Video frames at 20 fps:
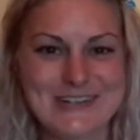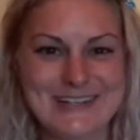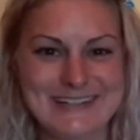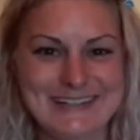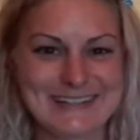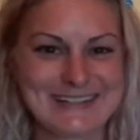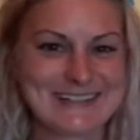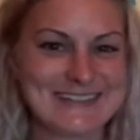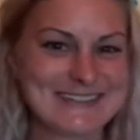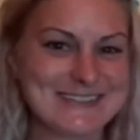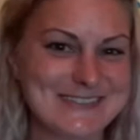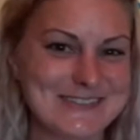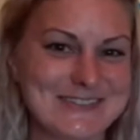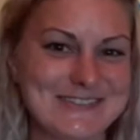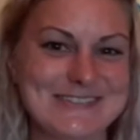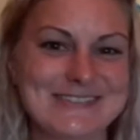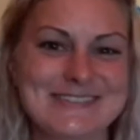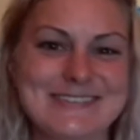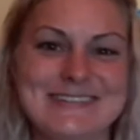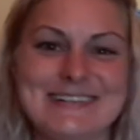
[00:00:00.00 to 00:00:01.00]
Energie
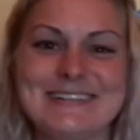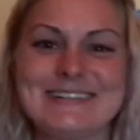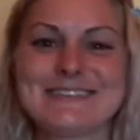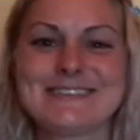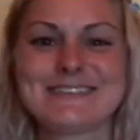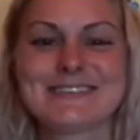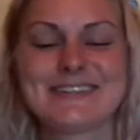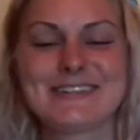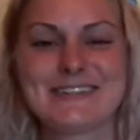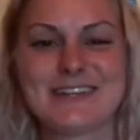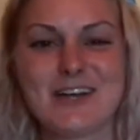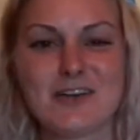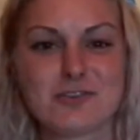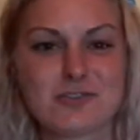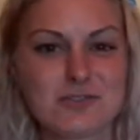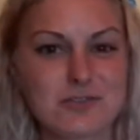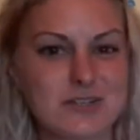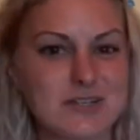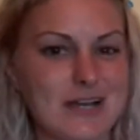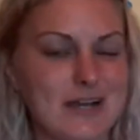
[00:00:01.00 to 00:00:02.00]
sozusagen und da
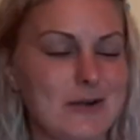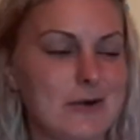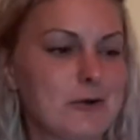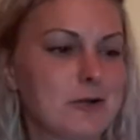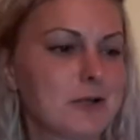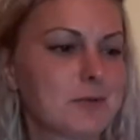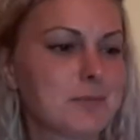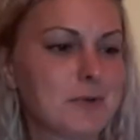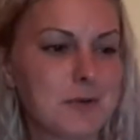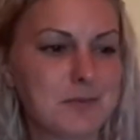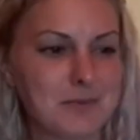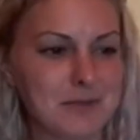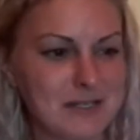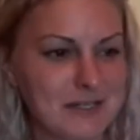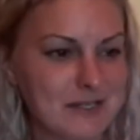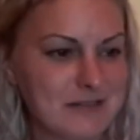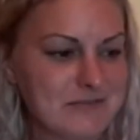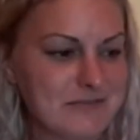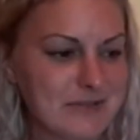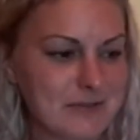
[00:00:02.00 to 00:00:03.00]
darfst du dir auch immer
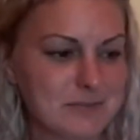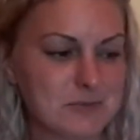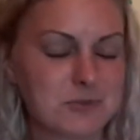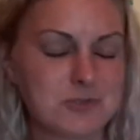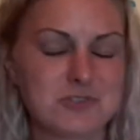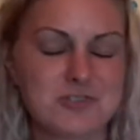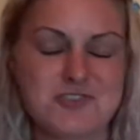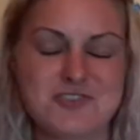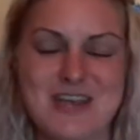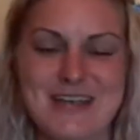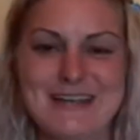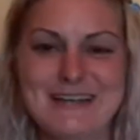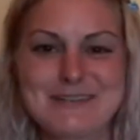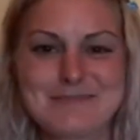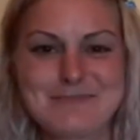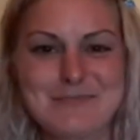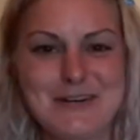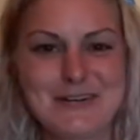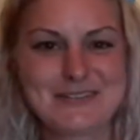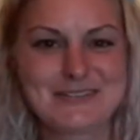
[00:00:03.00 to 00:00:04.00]
überlegen, wem du die
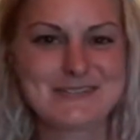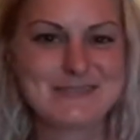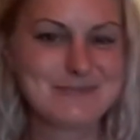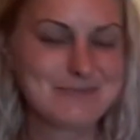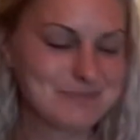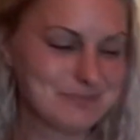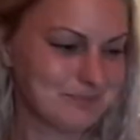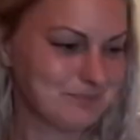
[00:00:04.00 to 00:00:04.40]
schenken magst